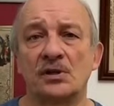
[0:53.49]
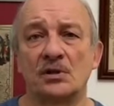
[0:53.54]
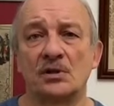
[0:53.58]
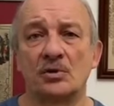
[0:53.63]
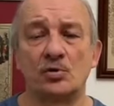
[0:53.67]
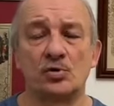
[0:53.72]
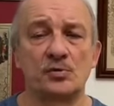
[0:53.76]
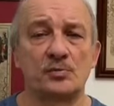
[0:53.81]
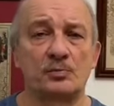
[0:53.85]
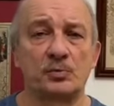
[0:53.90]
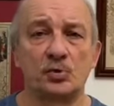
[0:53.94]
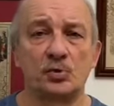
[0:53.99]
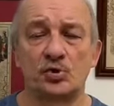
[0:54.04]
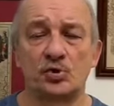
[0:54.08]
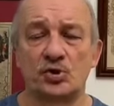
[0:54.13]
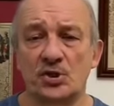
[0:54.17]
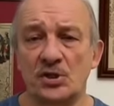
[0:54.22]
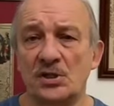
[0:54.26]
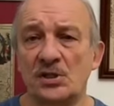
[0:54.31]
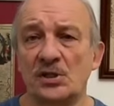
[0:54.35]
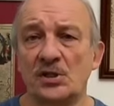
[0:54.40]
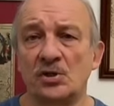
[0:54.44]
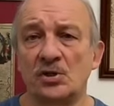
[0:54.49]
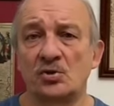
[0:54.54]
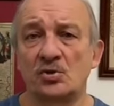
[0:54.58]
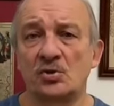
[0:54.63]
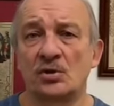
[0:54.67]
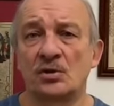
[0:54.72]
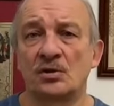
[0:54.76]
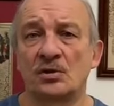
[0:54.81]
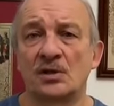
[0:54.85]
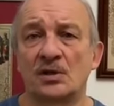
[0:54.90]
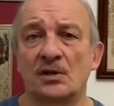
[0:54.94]
Люди получили
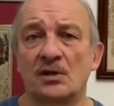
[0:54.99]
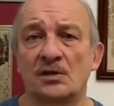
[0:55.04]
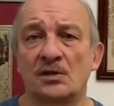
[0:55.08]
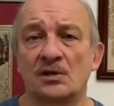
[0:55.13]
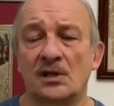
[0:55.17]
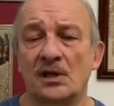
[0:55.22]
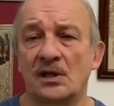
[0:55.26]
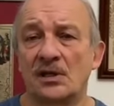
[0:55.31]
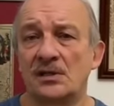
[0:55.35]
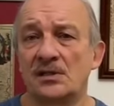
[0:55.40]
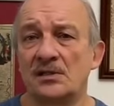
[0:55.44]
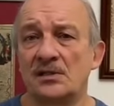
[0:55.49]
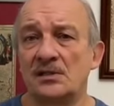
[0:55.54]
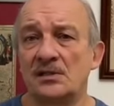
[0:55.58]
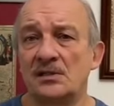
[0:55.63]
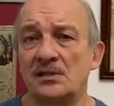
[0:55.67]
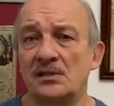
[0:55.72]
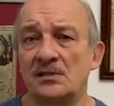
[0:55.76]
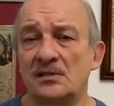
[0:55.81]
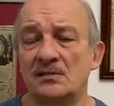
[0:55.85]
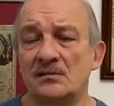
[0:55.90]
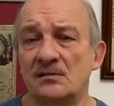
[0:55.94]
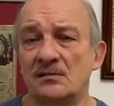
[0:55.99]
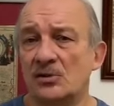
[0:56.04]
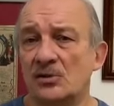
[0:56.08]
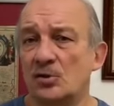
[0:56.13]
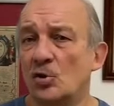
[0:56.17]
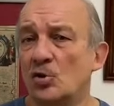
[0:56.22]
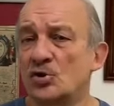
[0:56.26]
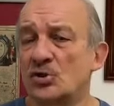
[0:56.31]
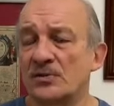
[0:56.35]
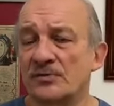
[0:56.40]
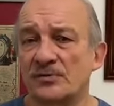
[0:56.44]
ее, да, и не
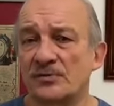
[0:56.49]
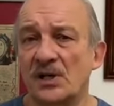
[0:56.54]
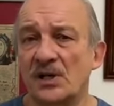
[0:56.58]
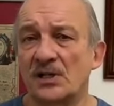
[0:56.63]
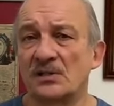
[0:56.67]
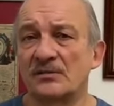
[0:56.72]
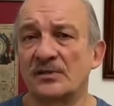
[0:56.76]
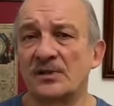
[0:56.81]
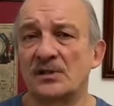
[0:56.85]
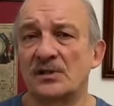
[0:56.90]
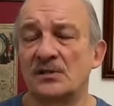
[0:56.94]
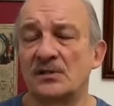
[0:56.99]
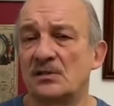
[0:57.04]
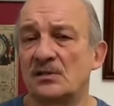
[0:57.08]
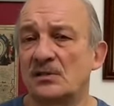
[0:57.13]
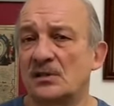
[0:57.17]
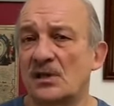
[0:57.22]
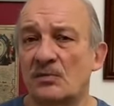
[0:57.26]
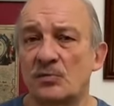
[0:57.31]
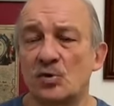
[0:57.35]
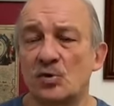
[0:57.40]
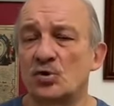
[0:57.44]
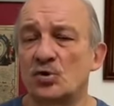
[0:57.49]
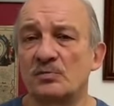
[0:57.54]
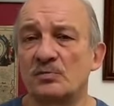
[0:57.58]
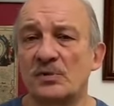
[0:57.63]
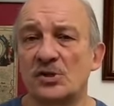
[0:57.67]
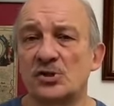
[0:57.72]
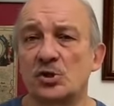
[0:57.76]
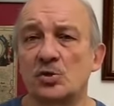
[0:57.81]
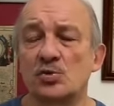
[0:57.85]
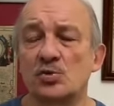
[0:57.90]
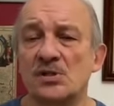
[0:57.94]
очень вкладывая, там, не очень
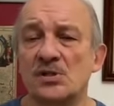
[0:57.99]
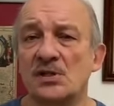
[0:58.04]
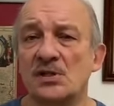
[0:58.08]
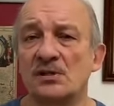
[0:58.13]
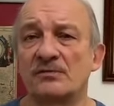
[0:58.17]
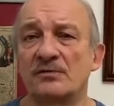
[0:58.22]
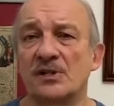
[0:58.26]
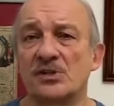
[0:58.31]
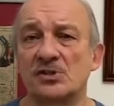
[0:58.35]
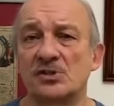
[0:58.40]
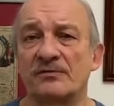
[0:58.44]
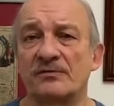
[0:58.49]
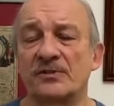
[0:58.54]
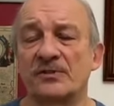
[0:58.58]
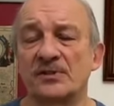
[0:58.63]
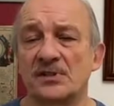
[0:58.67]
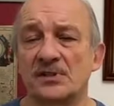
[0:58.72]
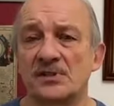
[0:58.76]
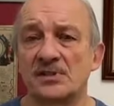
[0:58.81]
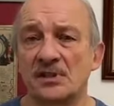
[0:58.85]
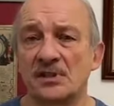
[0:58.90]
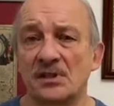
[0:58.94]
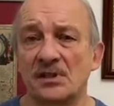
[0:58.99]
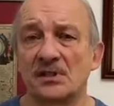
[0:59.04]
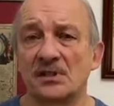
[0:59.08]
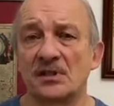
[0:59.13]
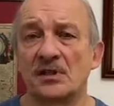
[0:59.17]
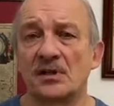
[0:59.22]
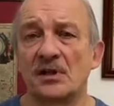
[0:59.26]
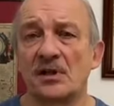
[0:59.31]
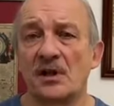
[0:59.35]
большие усилия вложив в это дело.